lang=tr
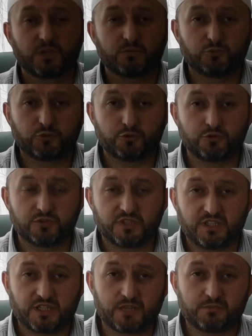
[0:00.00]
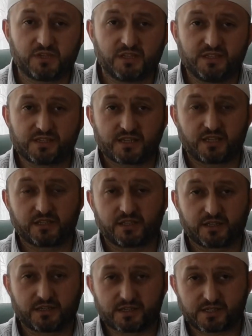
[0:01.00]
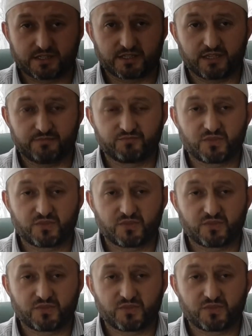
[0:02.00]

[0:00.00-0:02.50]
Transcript: Bugün inanmayan insanlar arasında